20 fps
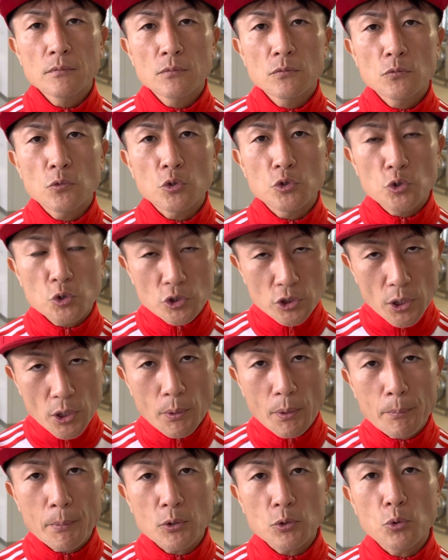当日の試合
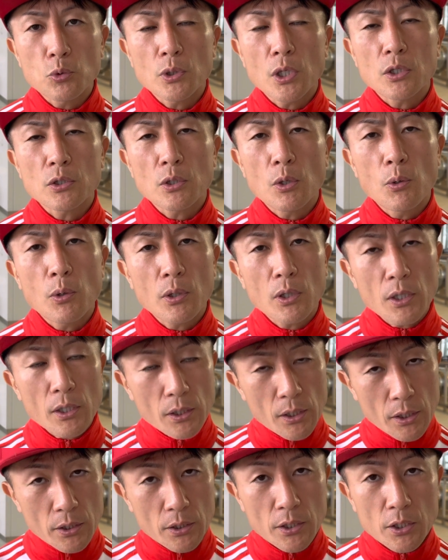はまどうなるかわから
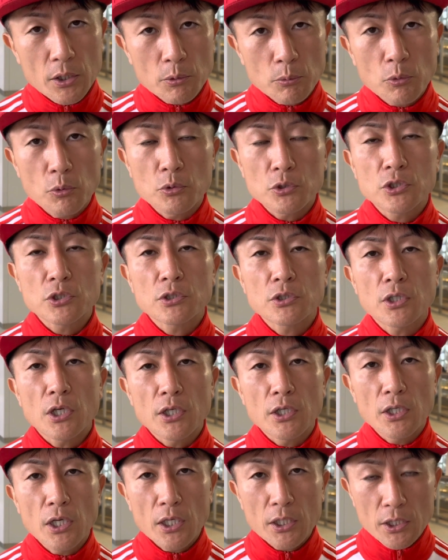ないけれどもしっか
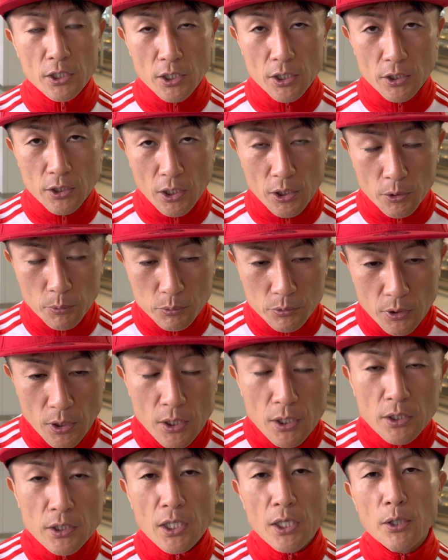りやりきりたいと思い
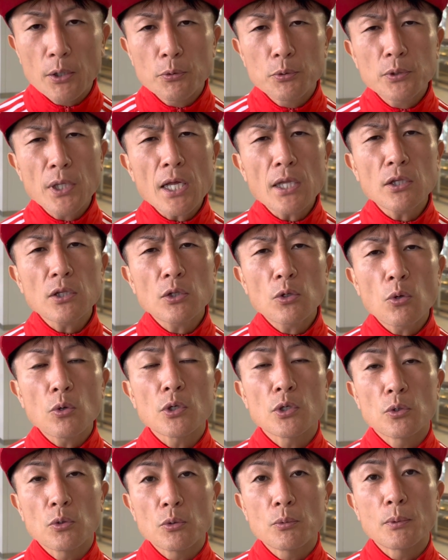ますで普段通
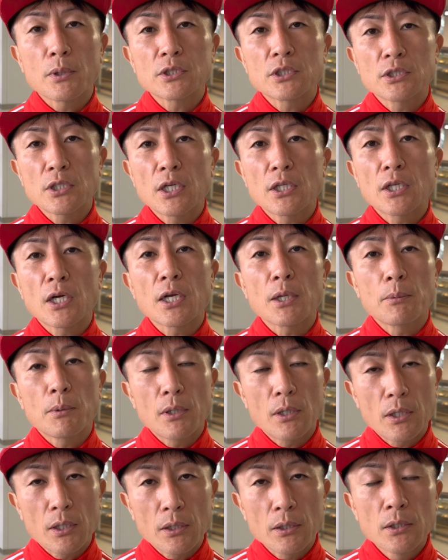りのま試合であれ
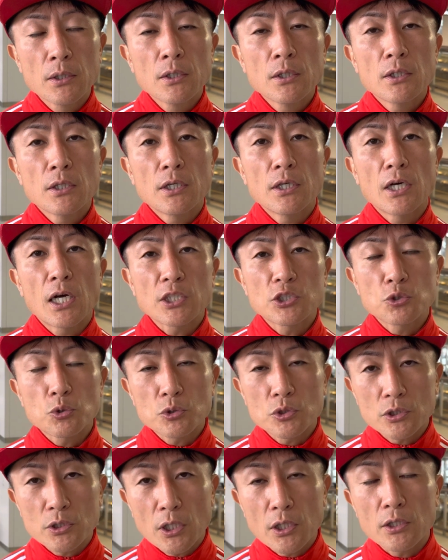ば足を
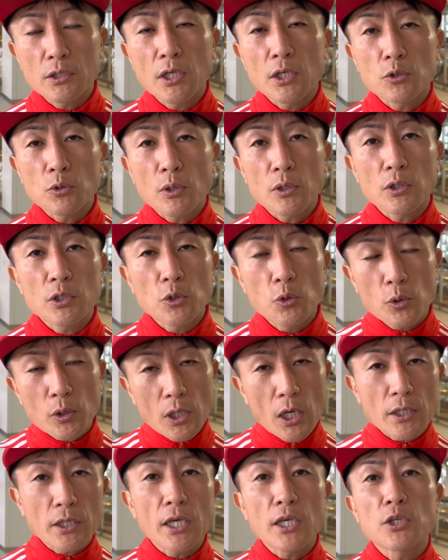使ったりとかいろんな
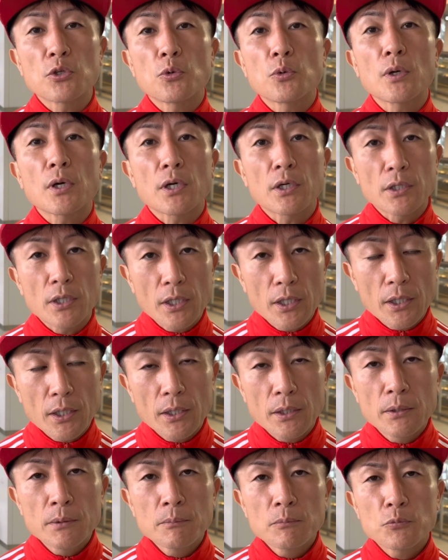駆け引きの中で
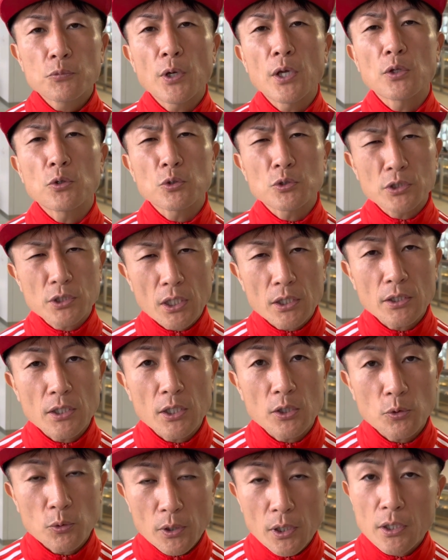フェイント使った
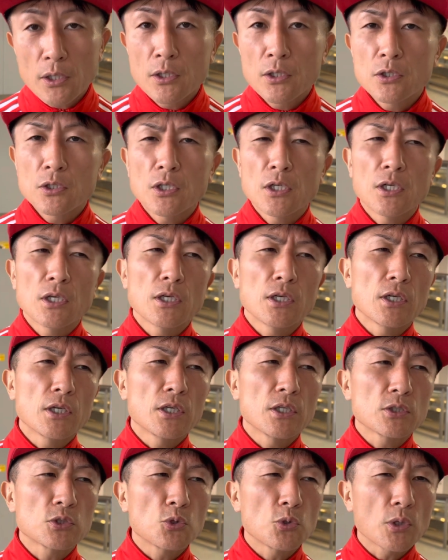りとかね、
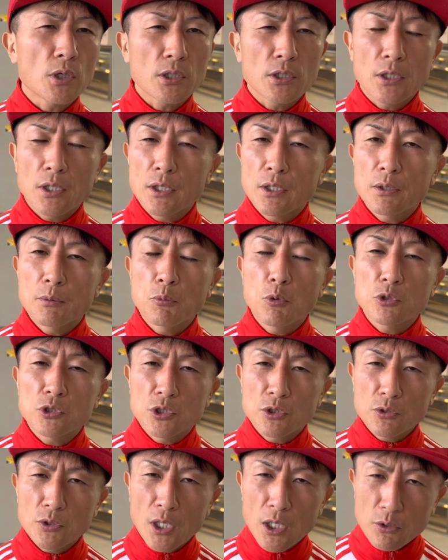えー、そういう中で
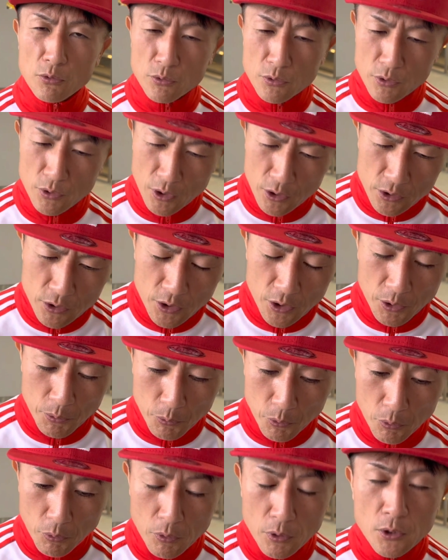ボクシングやるんですけど
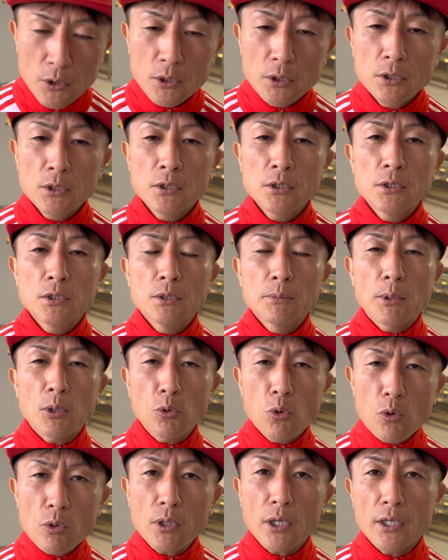も、まあ、
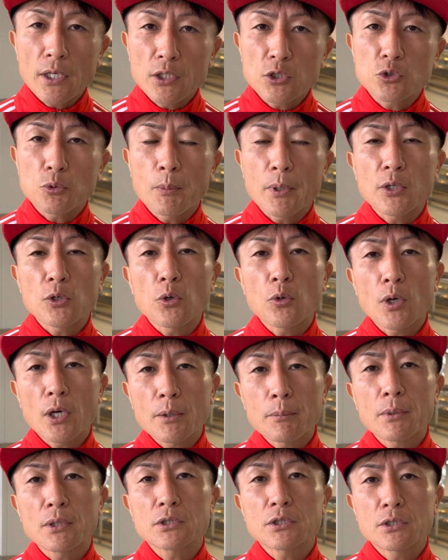今回ねちょっといろいろあ
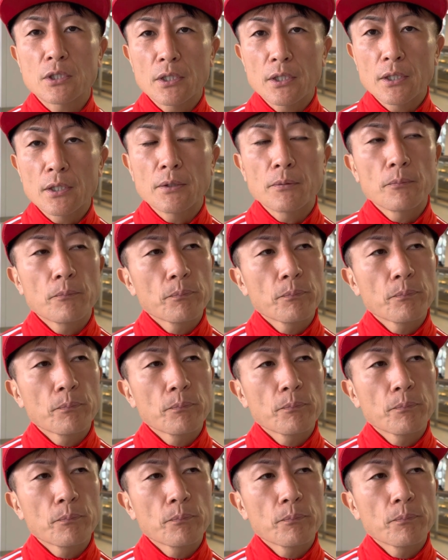りまして、